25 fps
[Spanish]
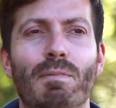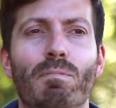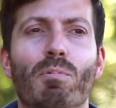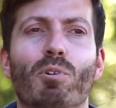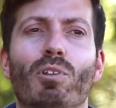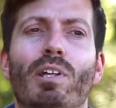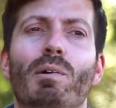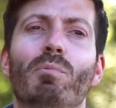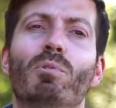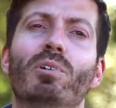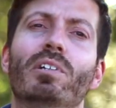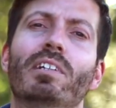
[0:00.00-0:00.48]
y
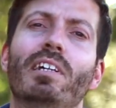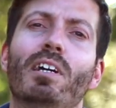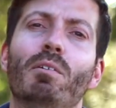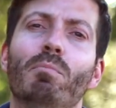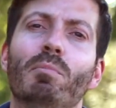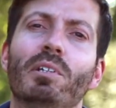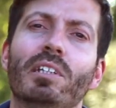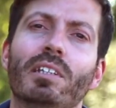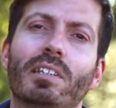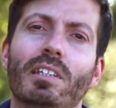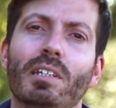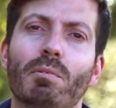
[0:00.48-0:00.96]
podamos
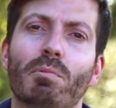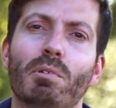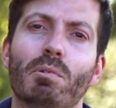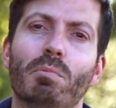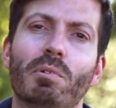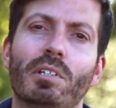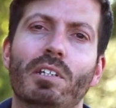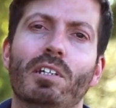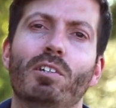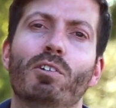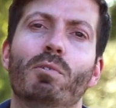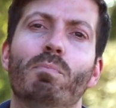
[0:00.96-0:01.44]
realmente
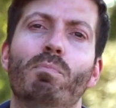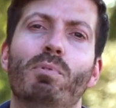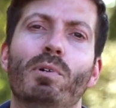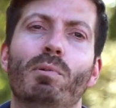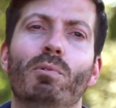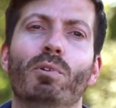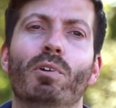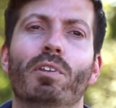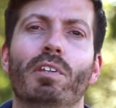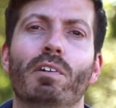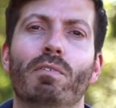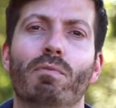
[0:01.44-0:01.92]
vivir en los
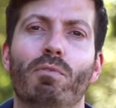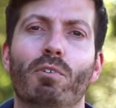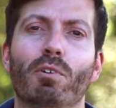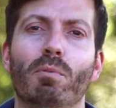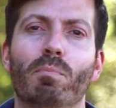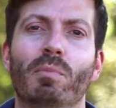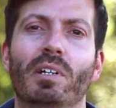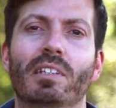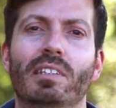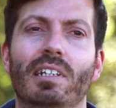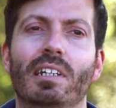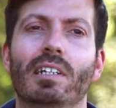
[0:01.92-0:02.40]
pueblos de
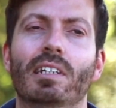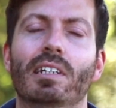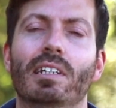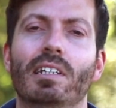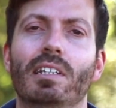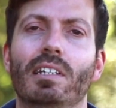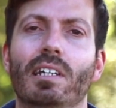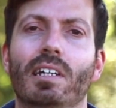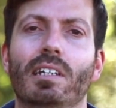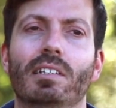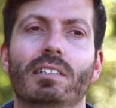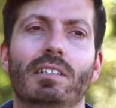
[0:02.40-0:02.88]
forma
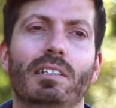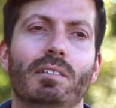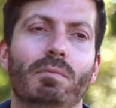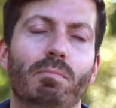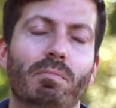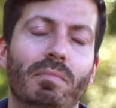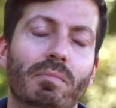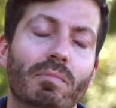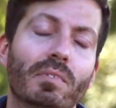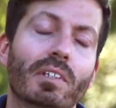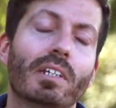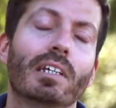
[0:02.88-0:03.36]
tranquila
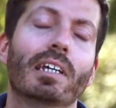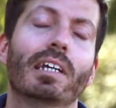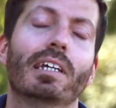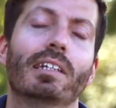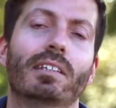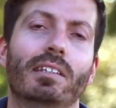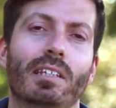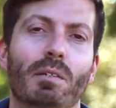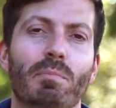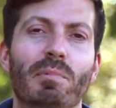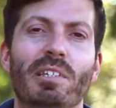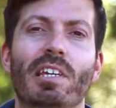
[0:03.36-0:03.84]
sin
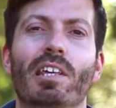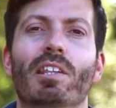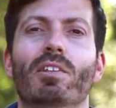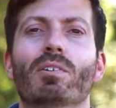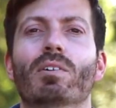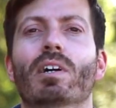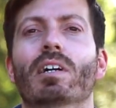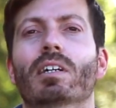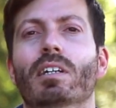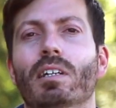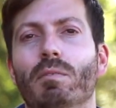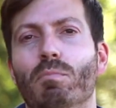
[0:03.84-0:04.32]
este
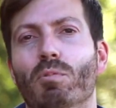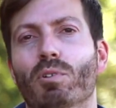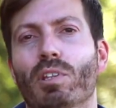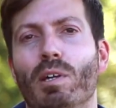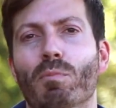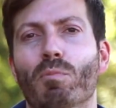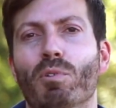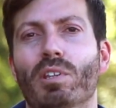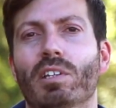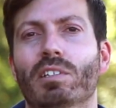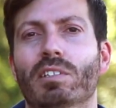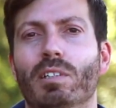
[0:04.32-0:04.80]
miedo a que
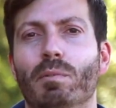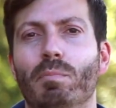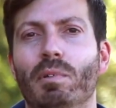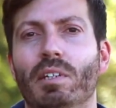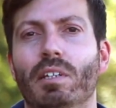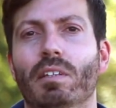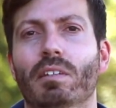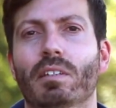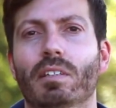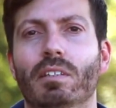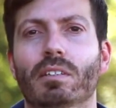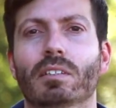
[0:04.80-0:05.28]
podamos
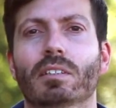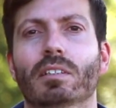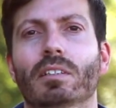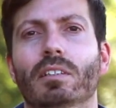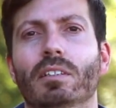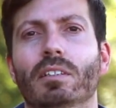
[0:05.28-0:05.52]
desaparecer.